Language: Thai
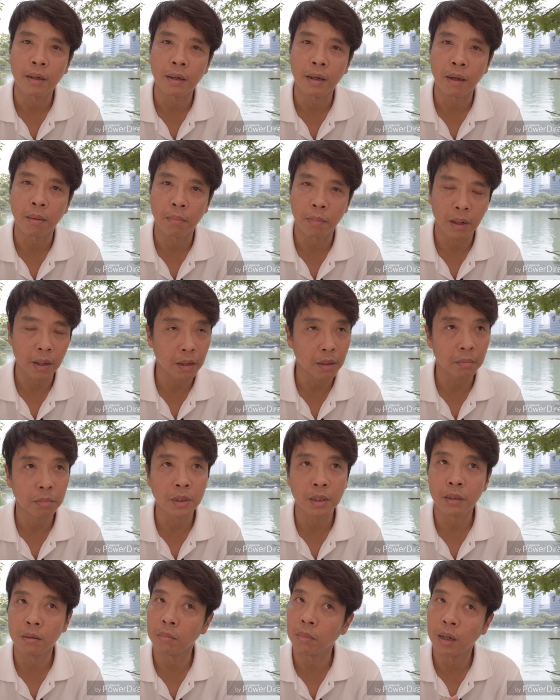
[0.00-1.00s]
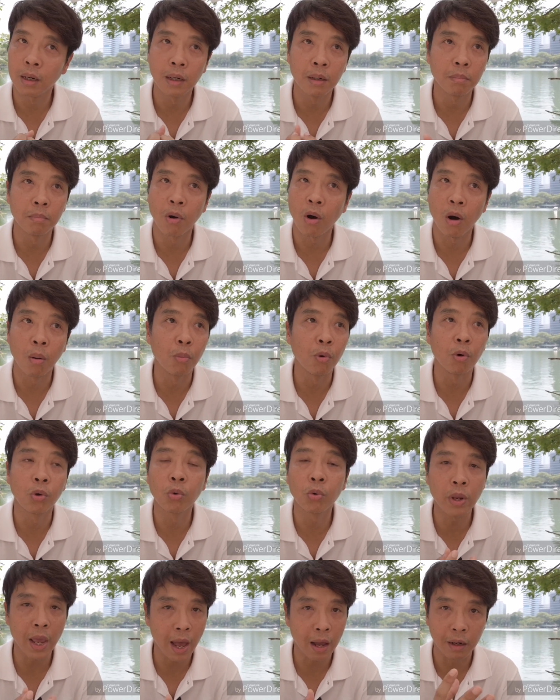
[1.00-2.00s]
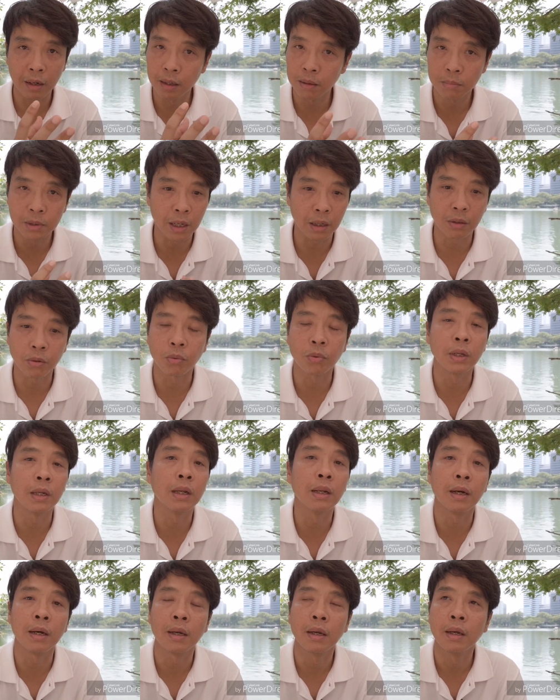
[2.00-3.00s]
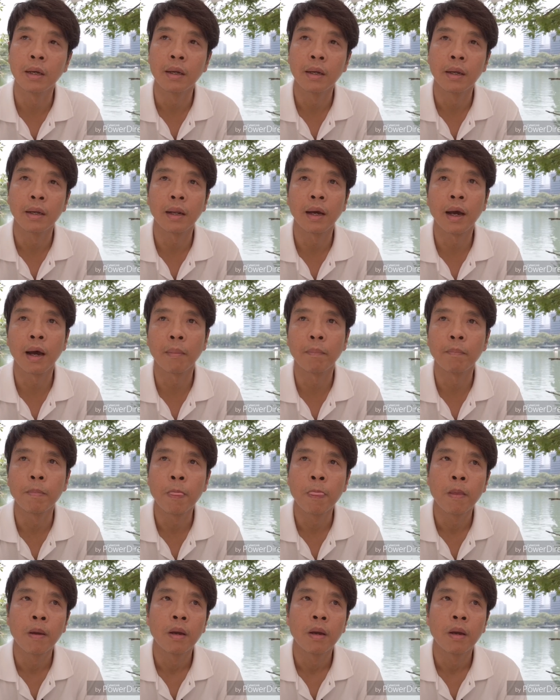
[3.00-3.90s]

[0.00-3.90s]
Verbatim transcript: นะมันเริ่มขึ้นเริ่มฮอร์โมนทุกอย่างเริ่มจากตรงนี้เลยนะครับ